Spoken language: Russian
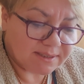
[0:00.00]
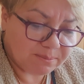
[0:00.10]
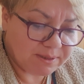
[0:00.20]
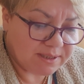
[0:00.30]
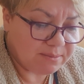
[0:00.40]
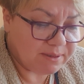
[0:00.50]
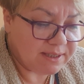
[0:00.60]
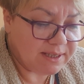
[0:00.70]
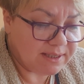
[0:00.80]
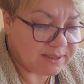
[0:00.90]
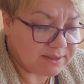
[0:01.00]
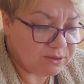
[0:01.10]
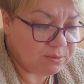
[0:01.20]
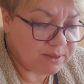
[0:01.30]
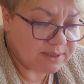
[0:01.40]
Спасибо. Елена,
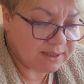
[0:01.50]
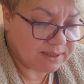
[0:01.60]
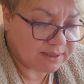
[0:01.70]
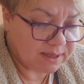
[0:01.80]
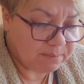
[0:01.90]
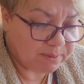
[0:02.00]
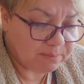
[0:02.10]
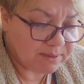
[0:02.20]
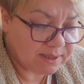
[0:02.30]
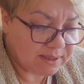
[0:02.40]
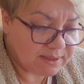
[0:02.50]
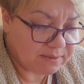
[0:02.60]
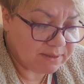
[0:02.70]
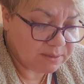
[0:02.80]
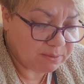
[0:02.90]
добрый день, Наталья. Подписалась на
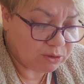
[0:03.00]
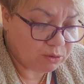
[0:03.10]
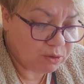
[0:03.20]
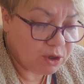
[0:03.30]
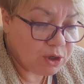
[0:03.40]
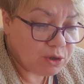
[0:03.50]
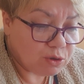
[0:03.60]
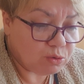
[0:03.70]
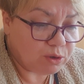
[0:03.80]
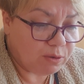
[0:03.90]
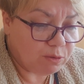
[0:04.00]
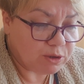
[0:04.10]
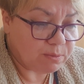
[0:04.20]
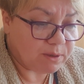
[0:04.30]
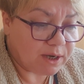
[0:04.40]
вас, смотрю с
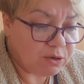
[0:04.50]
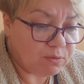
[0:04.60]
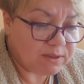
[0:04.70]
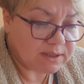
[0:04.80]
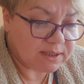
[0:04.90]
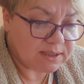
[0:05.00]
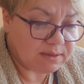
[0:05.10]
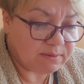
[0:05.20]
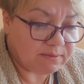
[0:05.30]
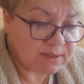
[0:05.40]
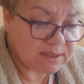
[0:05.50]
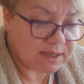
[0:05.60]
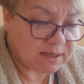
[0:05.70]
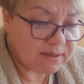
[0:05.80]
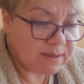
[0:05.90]
удовольствием. Как у вас красиво.
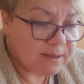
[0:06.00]
Весна.